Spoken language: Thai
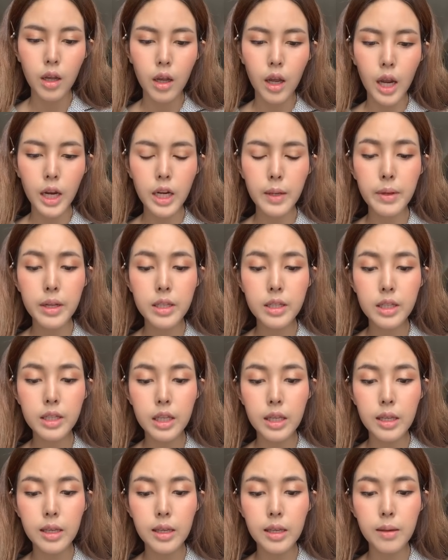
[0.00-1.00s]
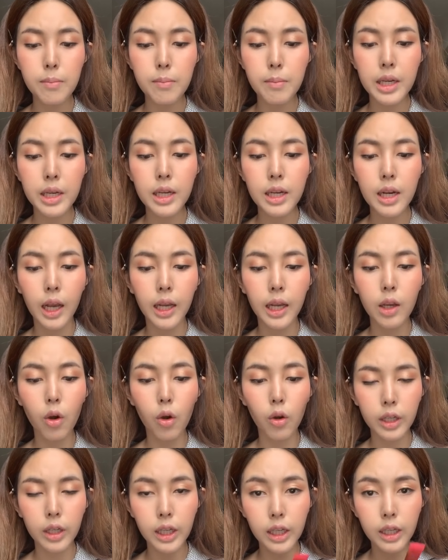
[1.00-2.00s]
อันนี้เป็นสี Midnight
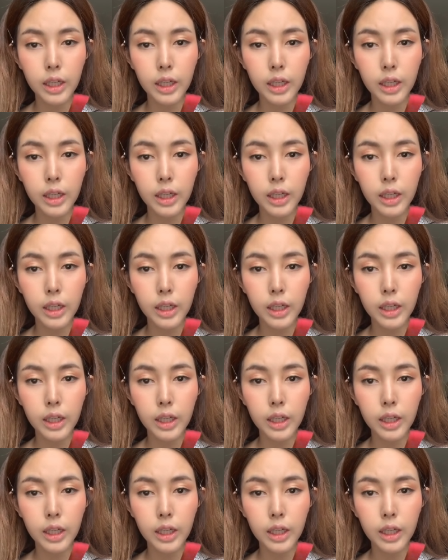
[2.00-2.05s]
Orchid